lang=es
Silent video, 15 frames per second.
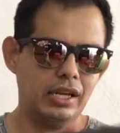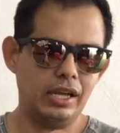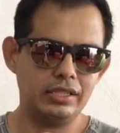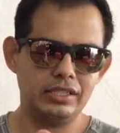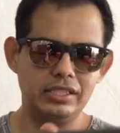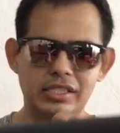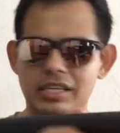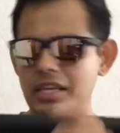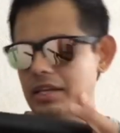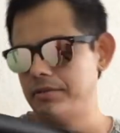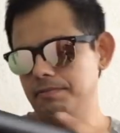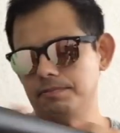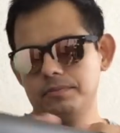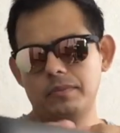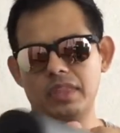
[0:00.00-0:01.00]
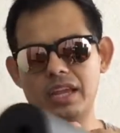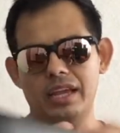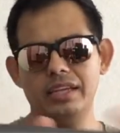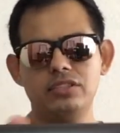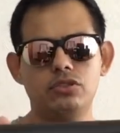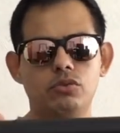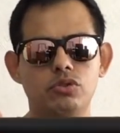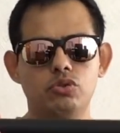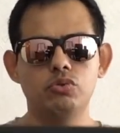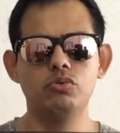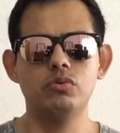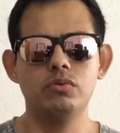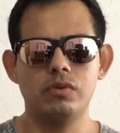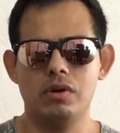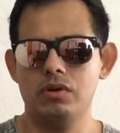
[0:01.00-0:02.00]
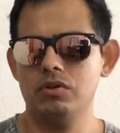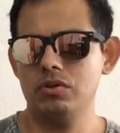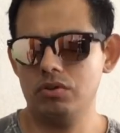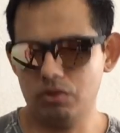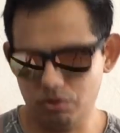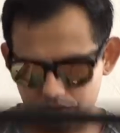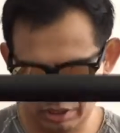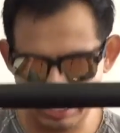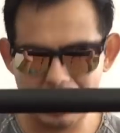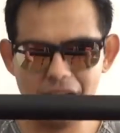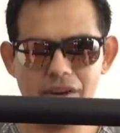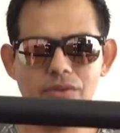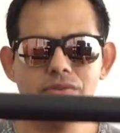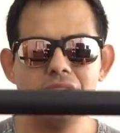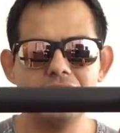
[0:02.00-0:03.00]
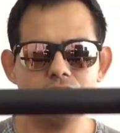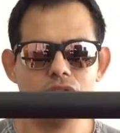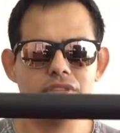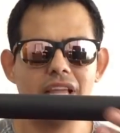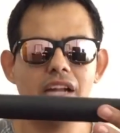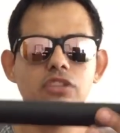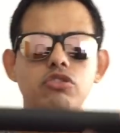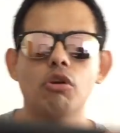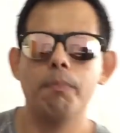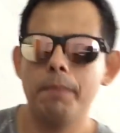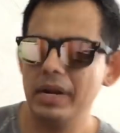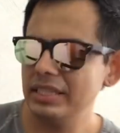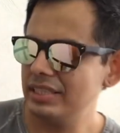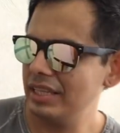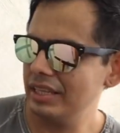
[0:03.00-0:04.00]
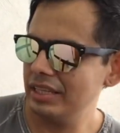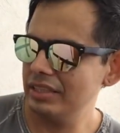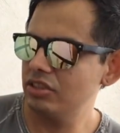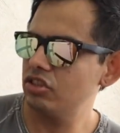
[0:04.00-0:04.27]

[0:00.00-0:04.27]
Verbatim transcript: Así que esto es un total, una total sorpresa de